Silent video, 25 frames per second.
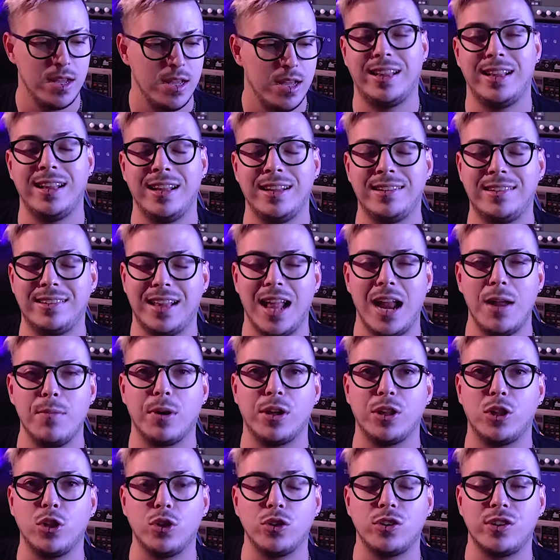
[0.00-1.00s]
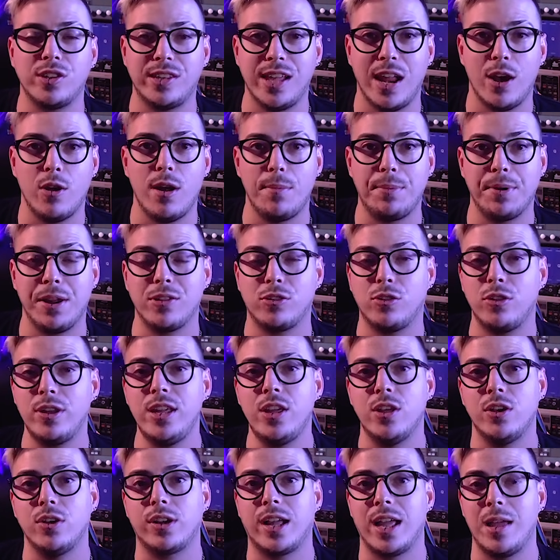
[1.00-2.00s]
Necesitábamos que todos hicieran una prueba de
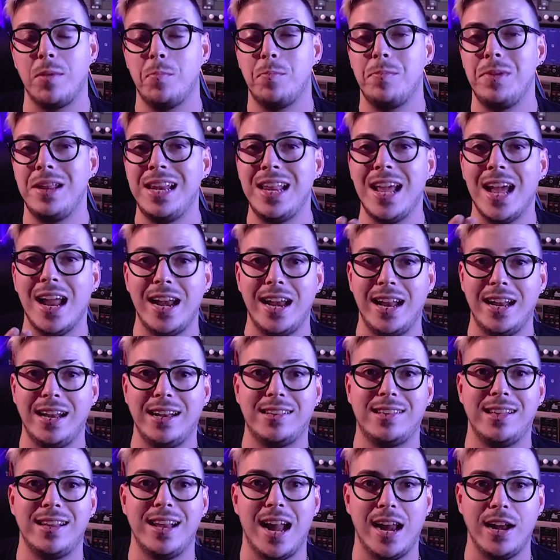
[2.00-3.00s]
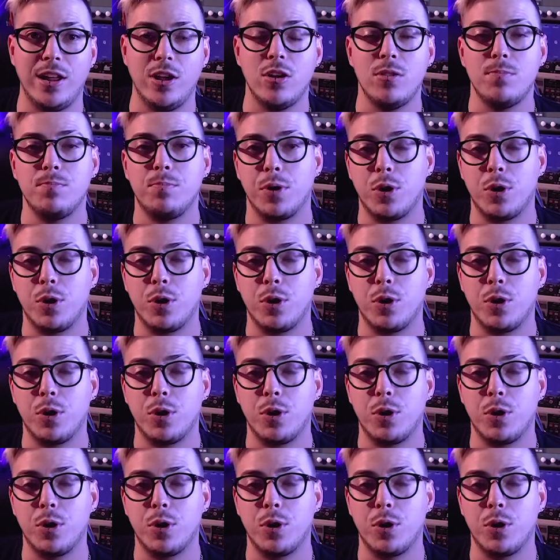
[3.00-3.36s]
sonido, que vinieran al escenario,